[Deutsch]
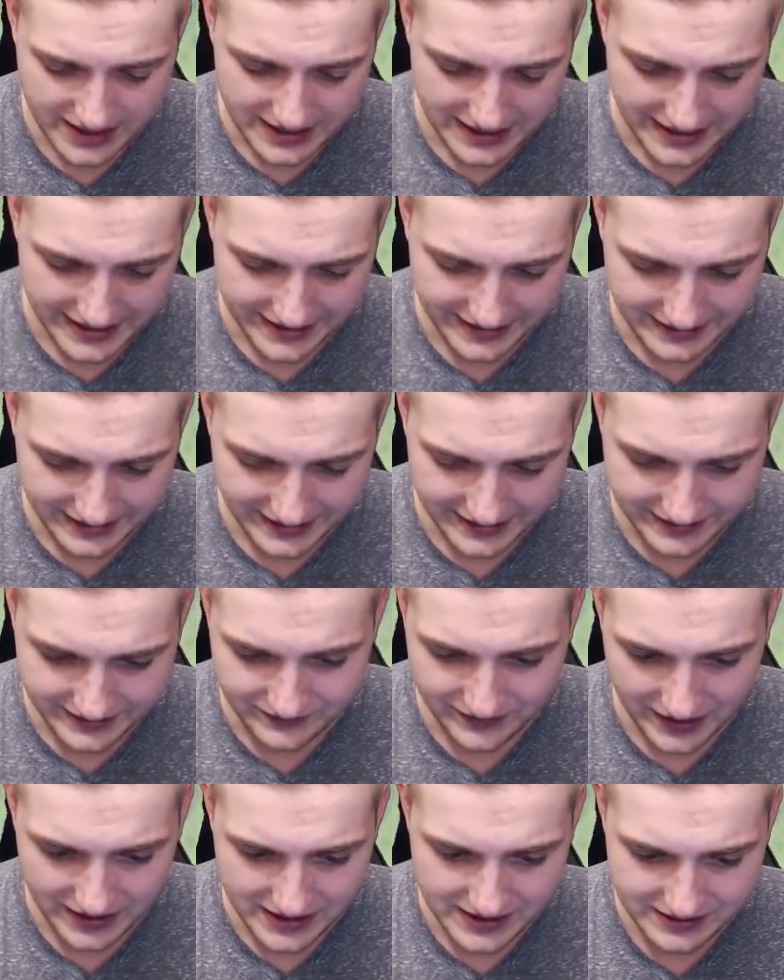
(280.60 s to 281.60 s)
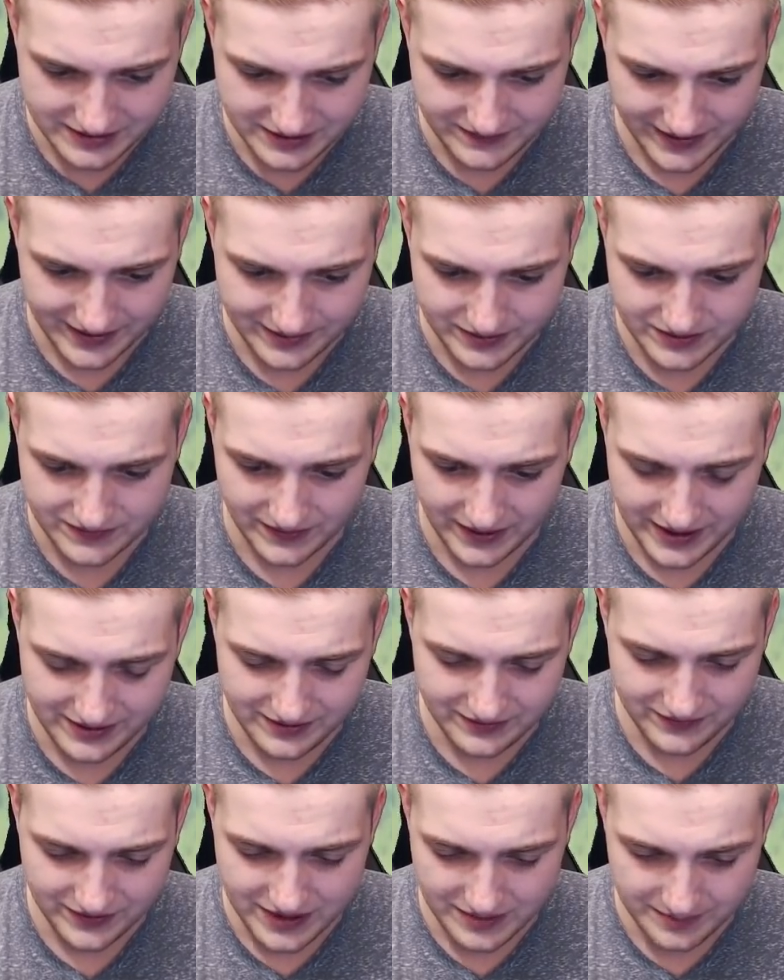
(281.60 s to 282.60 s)
eingeleitet, weil 2 und
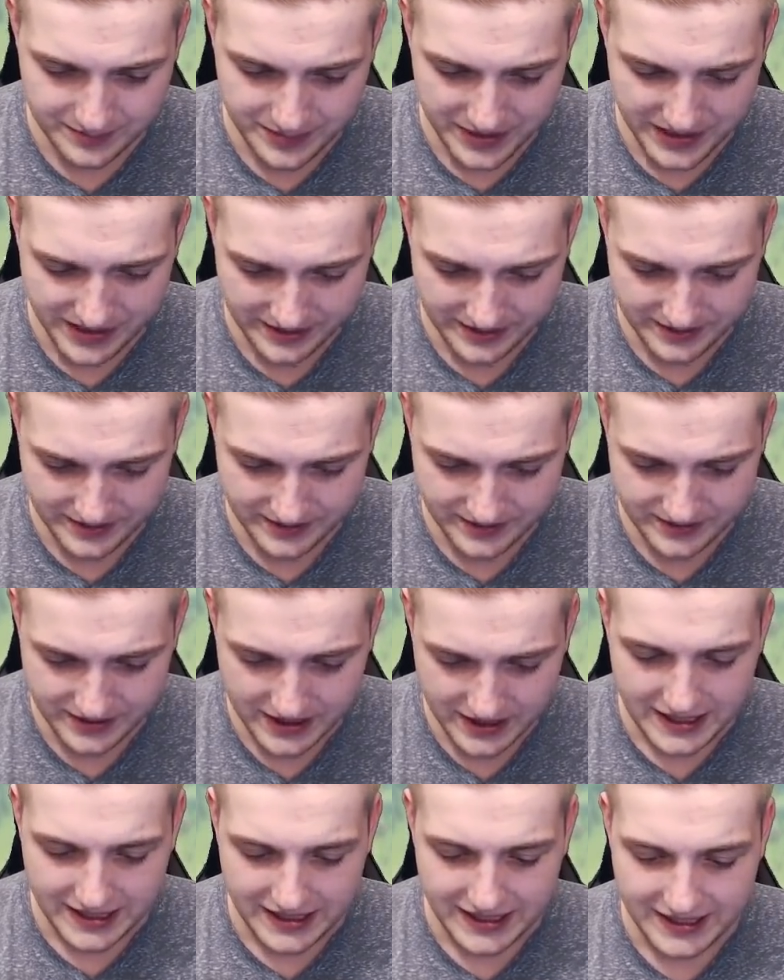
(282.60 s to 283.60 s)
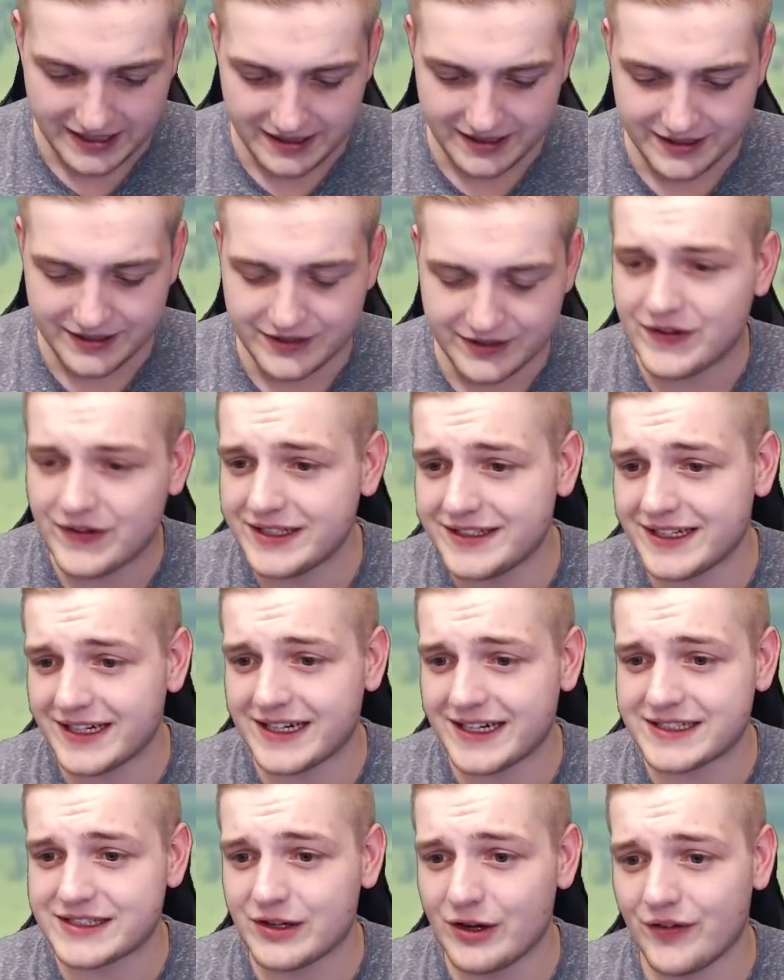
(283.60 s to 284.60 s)
2 wieder back ist. Äh, ich werde die Dinger
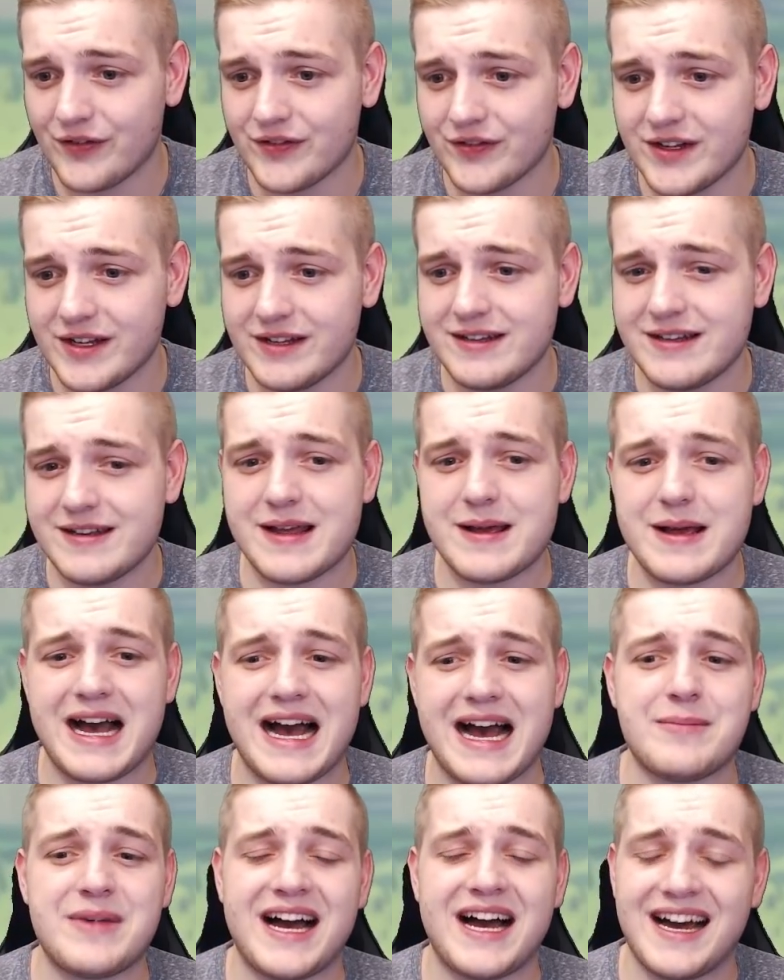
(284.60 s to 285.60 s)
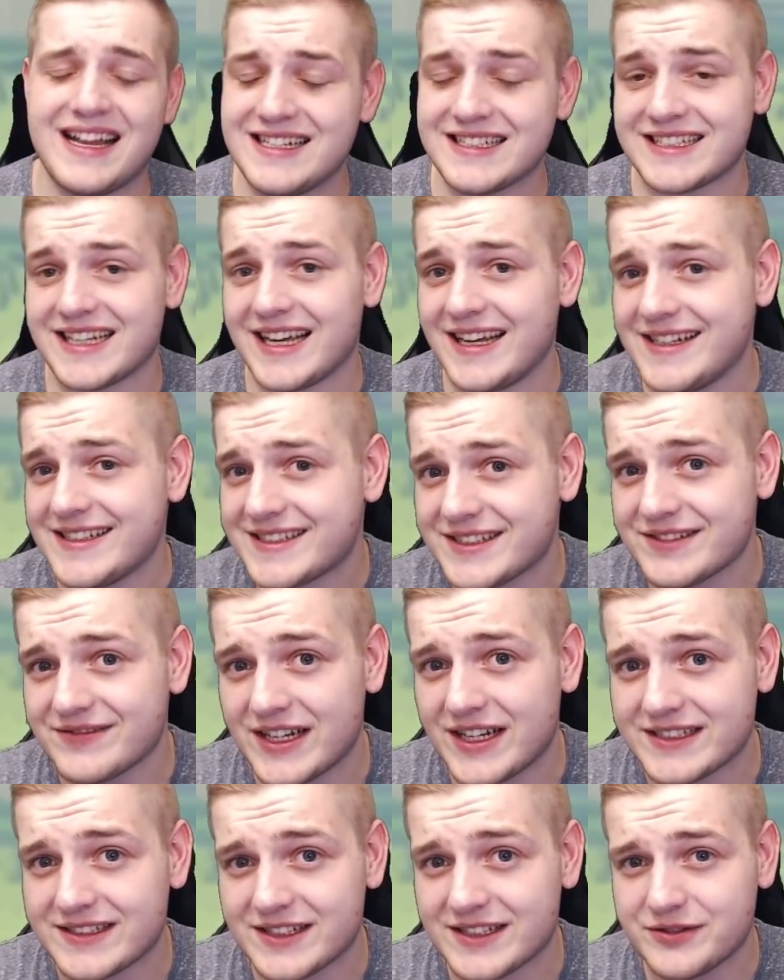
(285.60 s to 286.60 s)
jetzt öffnen. Am allergeilsten
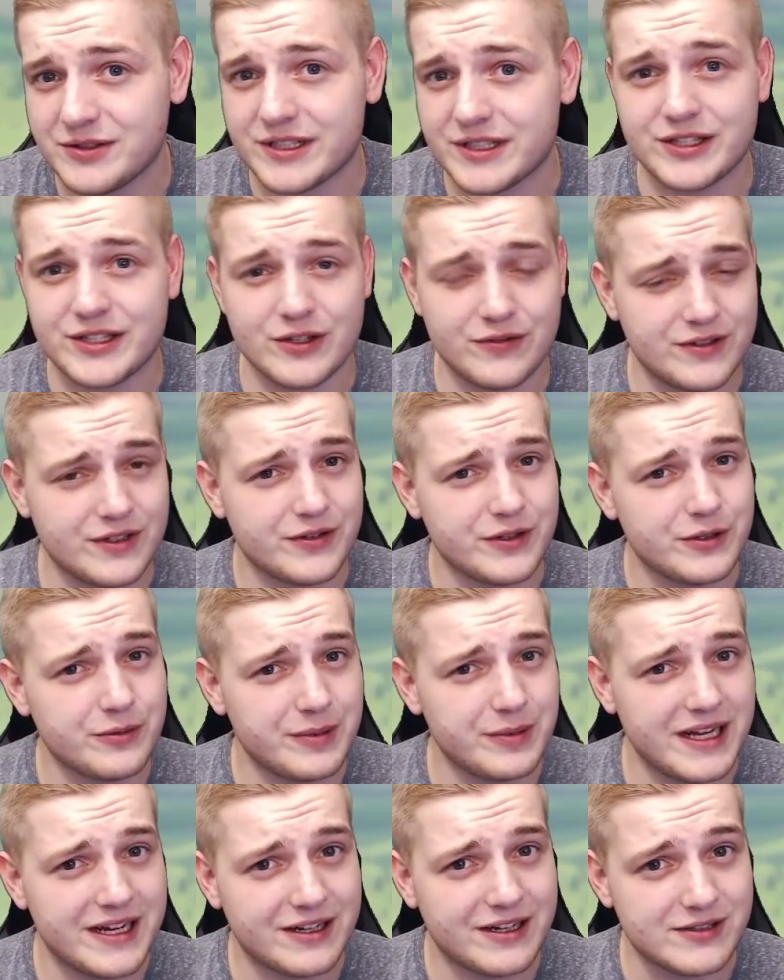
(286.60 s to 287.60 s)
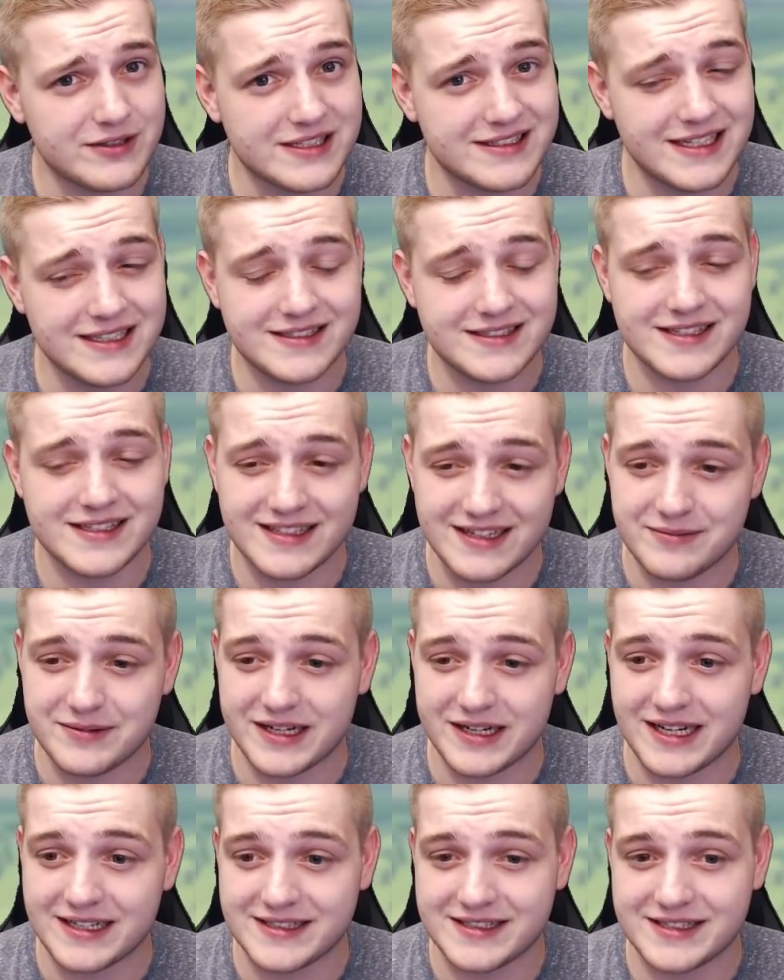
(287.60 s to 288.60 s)
wäre es natürlich, ich öffne den Free-to-Play-Account als letztes. Am
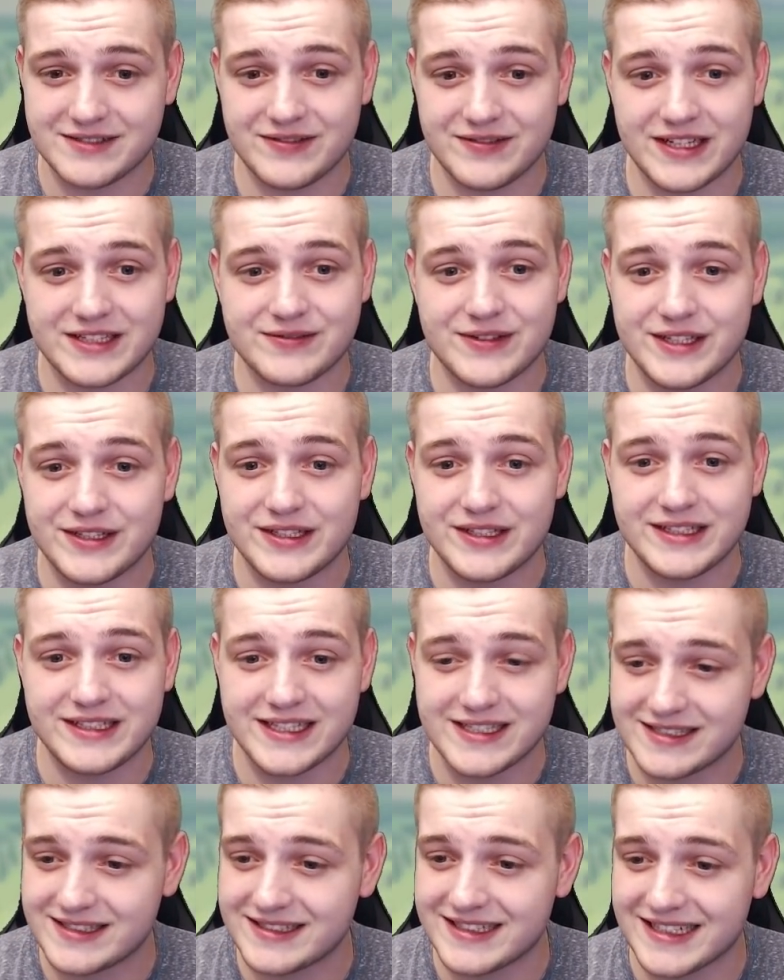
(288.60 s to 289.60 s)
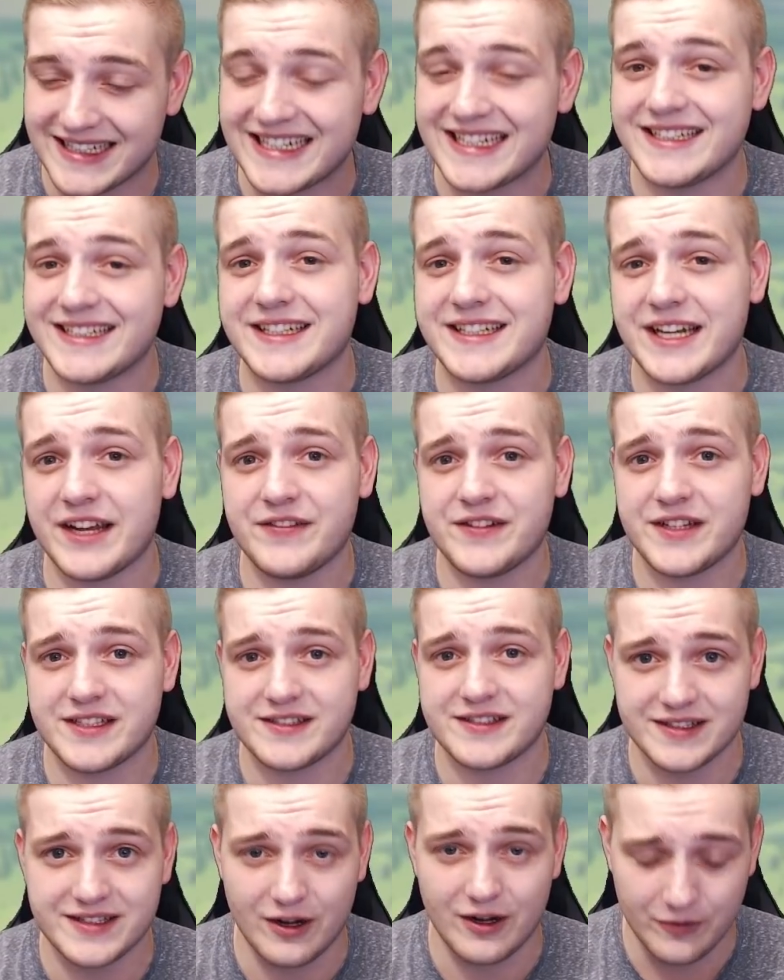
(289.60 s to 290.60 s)
krassesten wäre es, wenn die Kisten richtig heftig
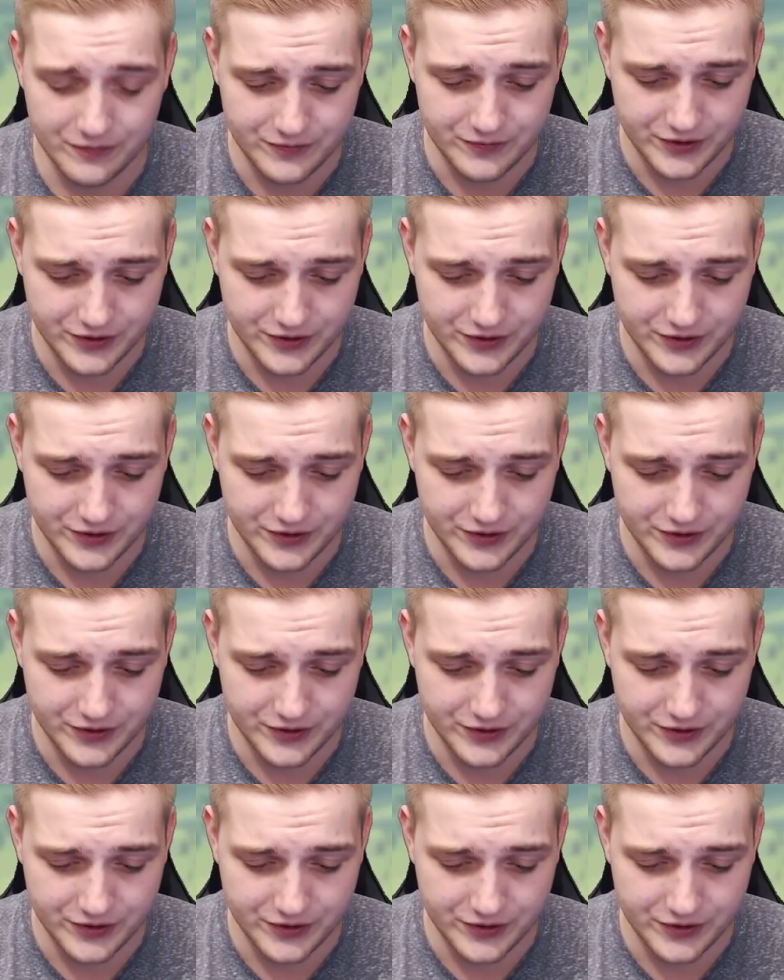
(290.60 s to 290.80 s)
sind auf dem